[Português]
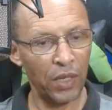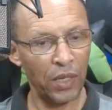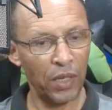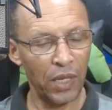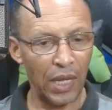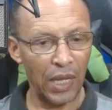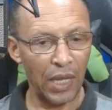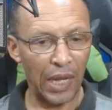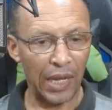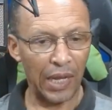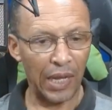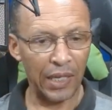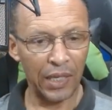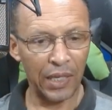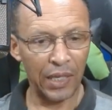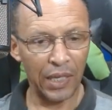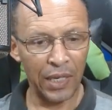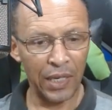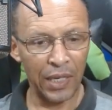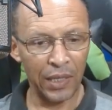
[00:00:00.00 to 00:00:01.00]
Ok?
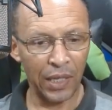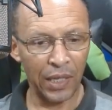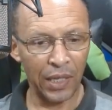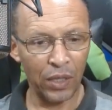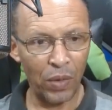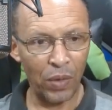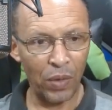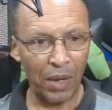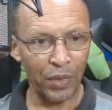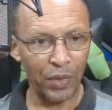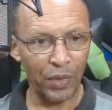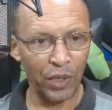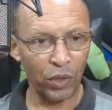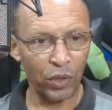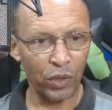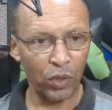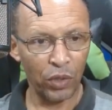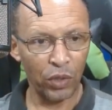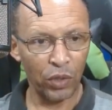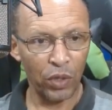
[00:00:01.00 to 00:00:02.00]
Aí, ele ainda não
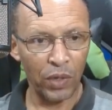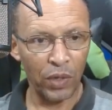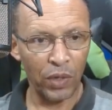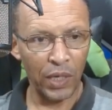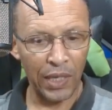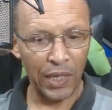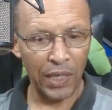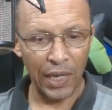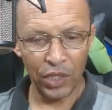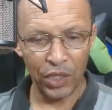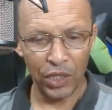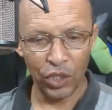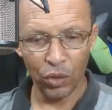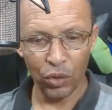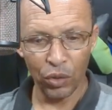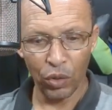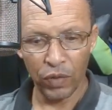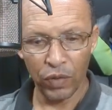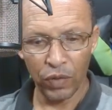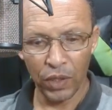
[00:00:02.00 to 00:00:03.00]
abriu, então eu tenho que
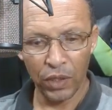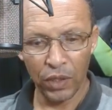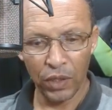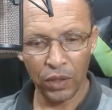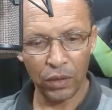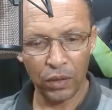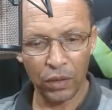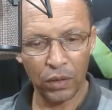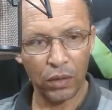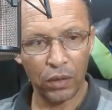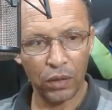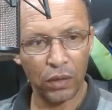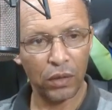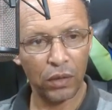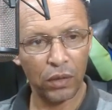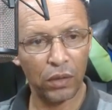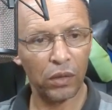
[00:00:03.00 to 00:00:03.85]
clicar de novo aqui, ó.